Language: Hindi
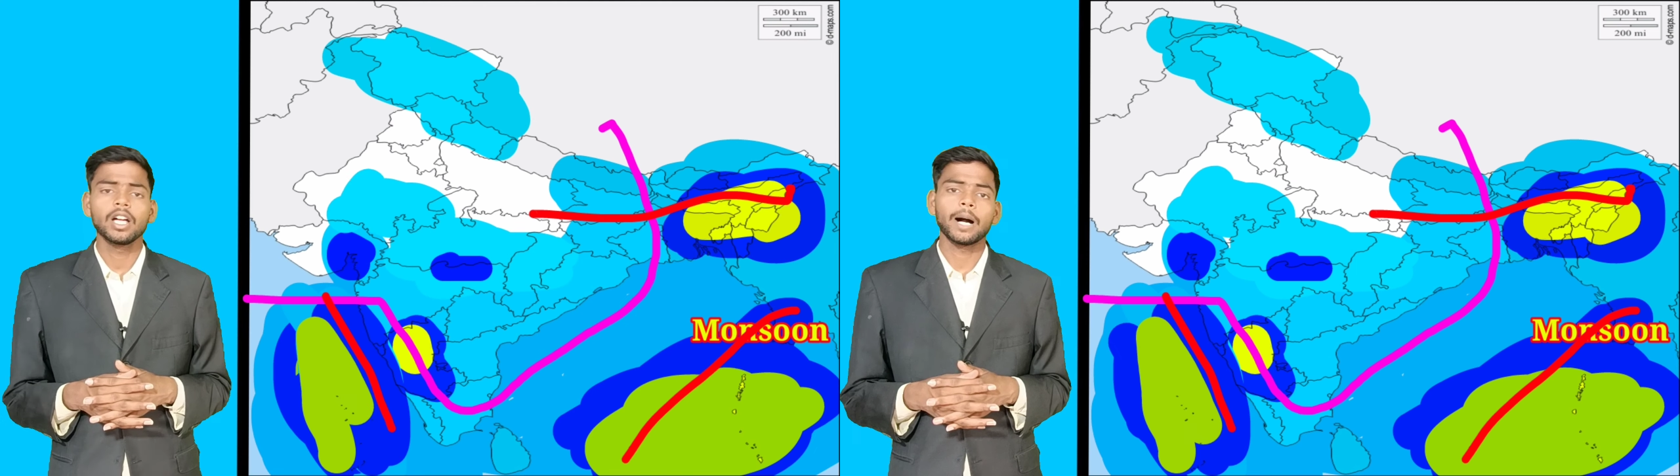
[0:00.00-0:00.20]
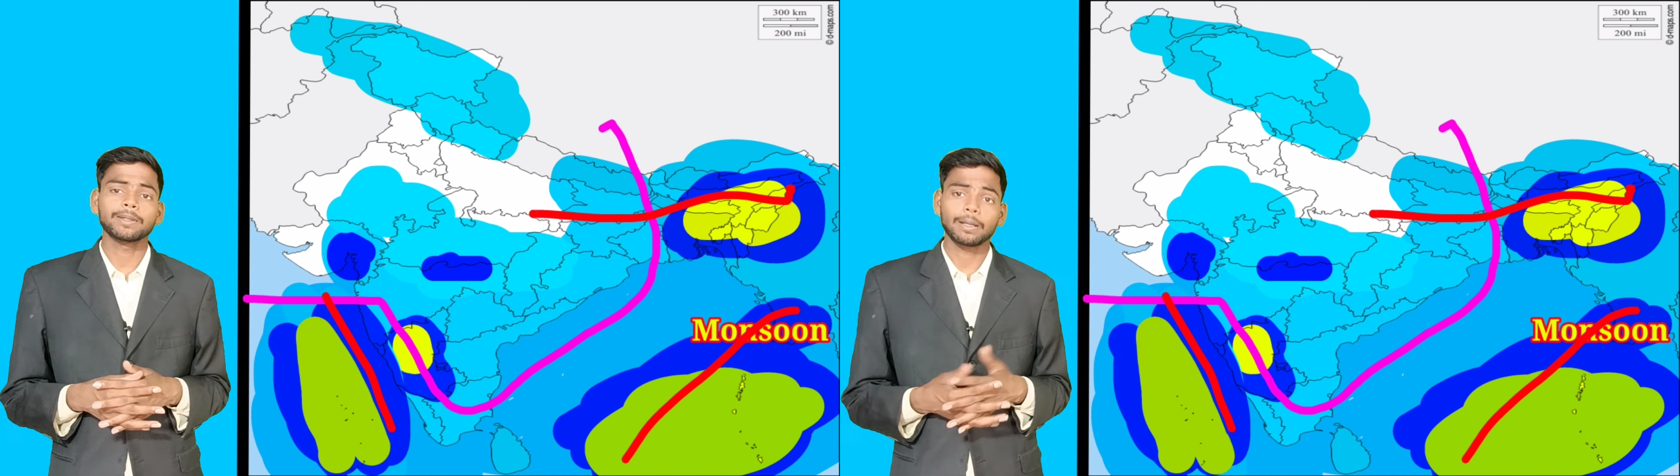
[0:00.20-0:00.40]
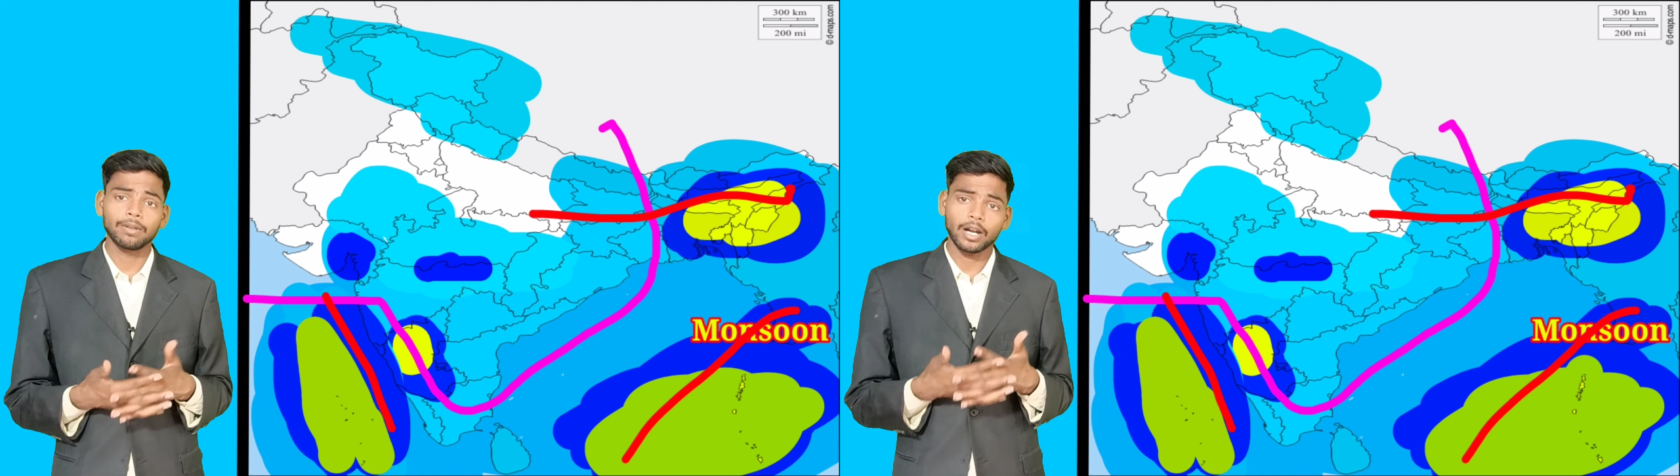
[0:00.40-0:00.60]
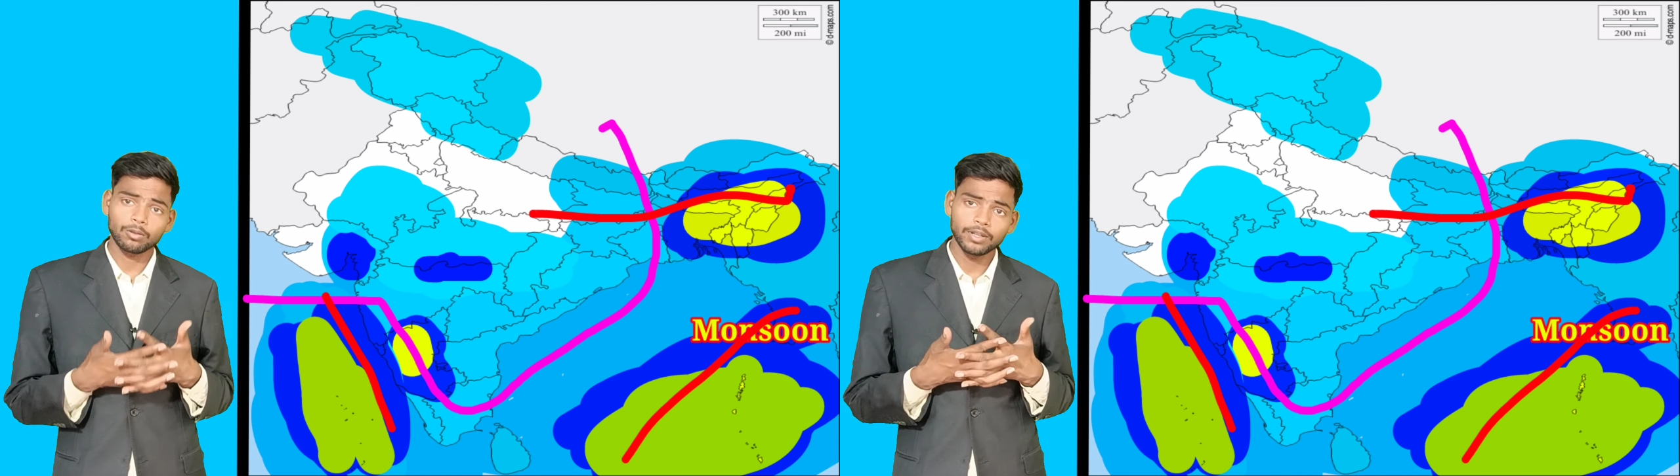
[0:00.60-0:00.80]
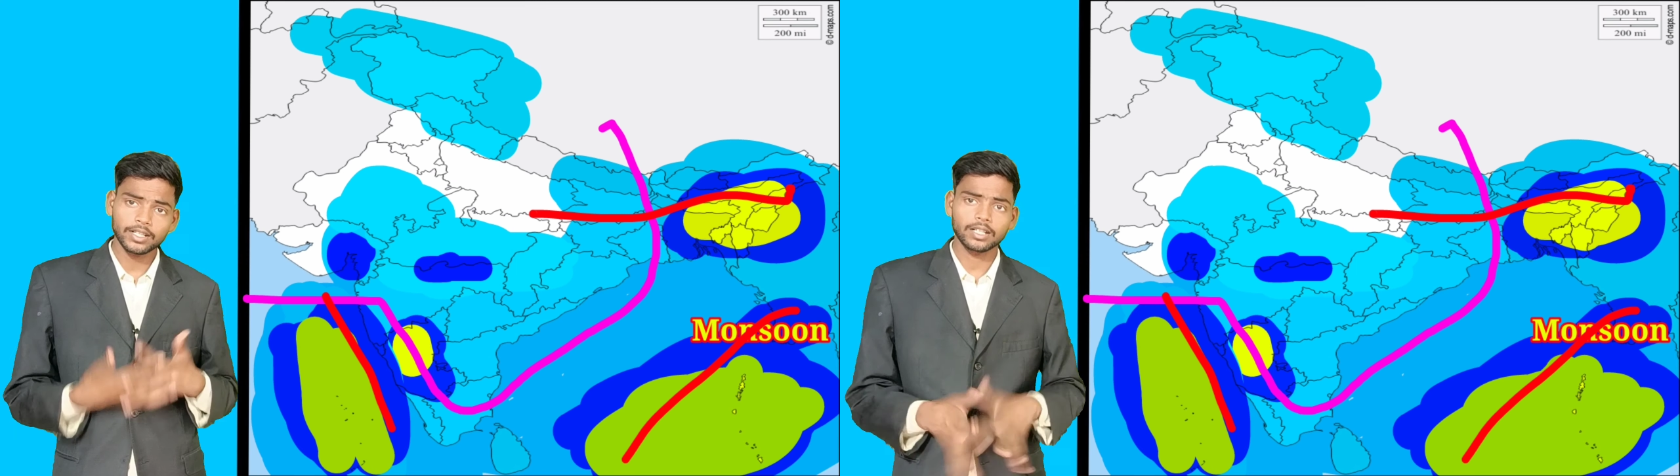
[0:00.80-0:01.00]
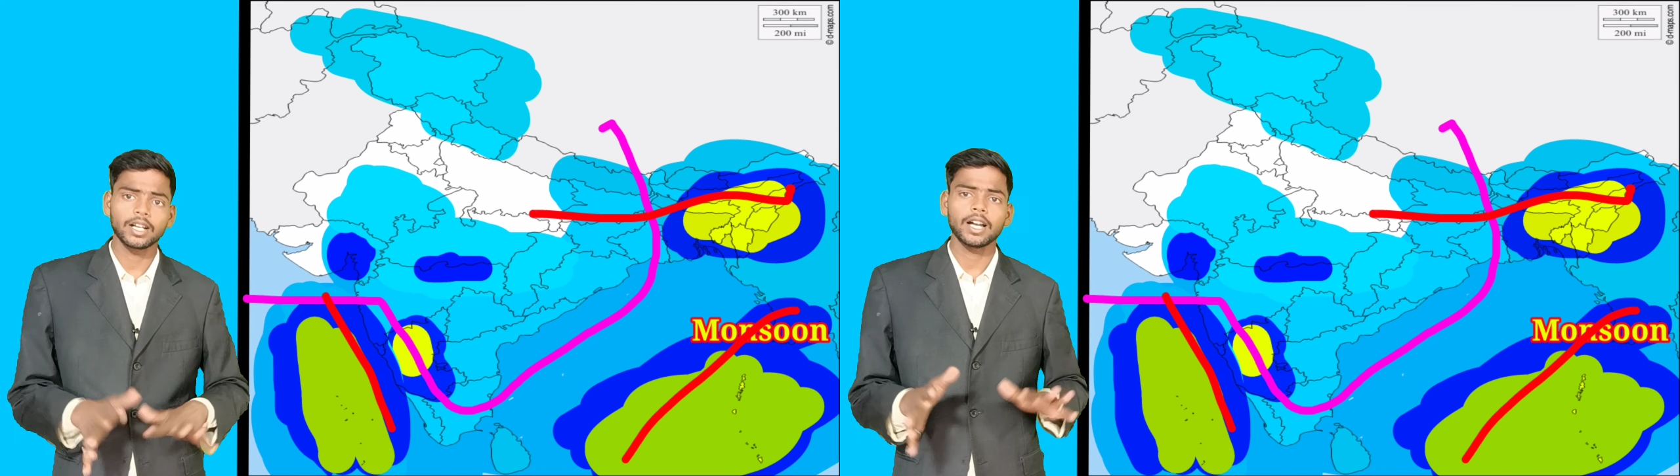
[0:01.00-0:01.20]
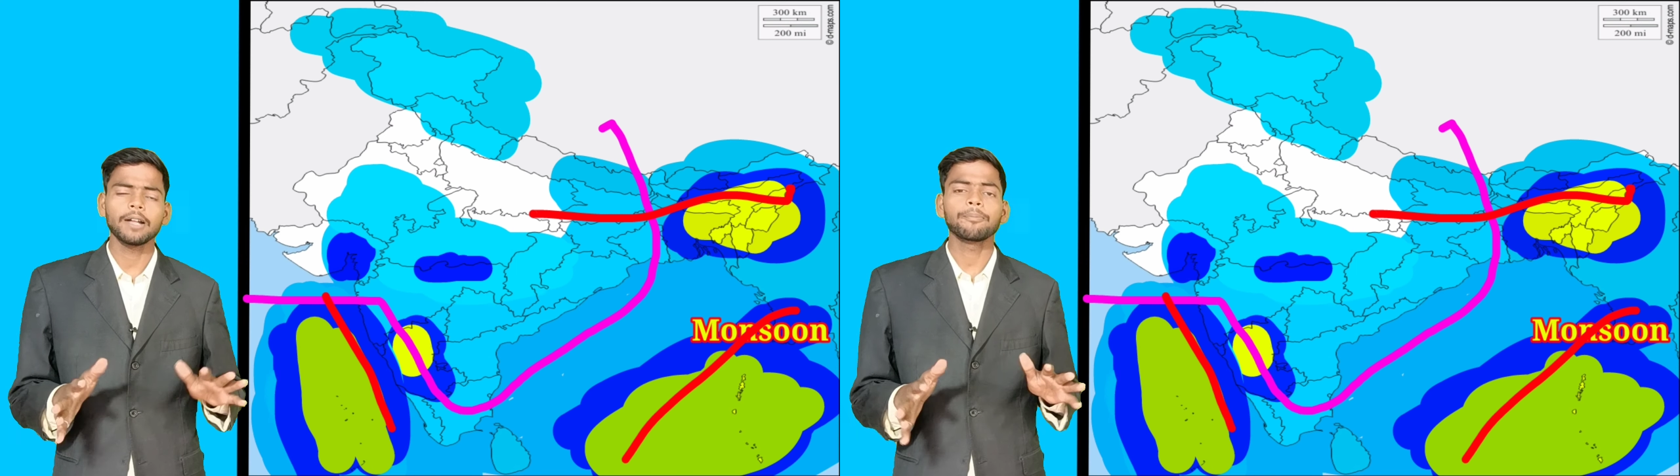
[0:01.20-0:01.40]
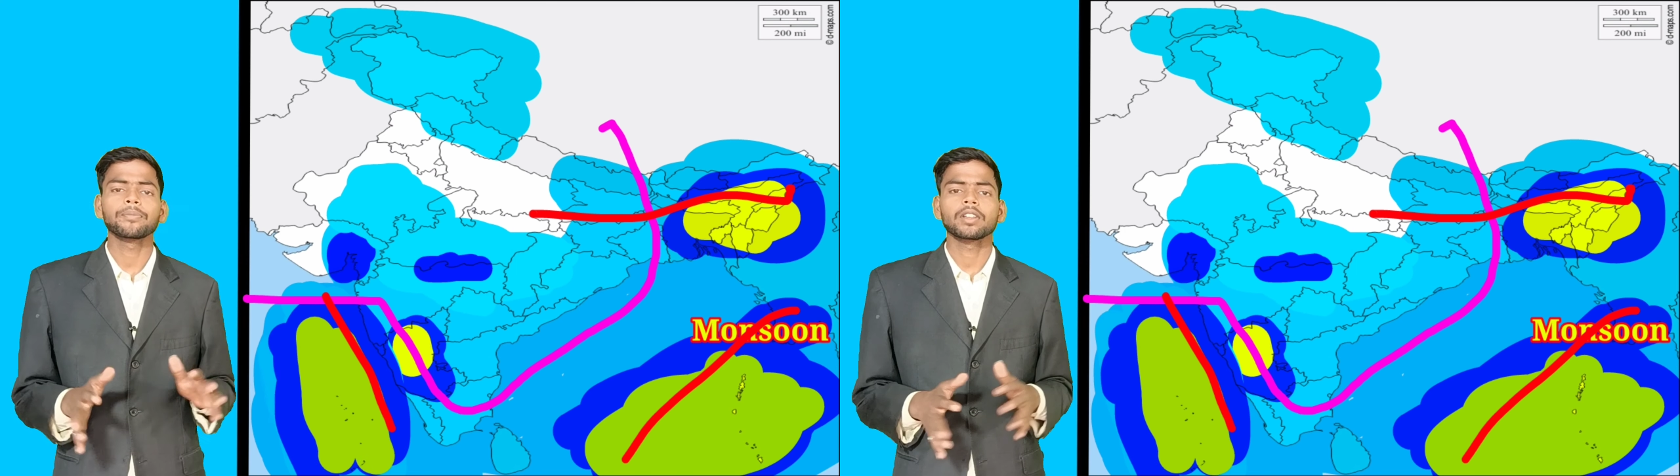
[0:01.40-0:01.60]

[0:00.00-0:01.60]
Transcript: अभी तमिलनाडु में अटक गया है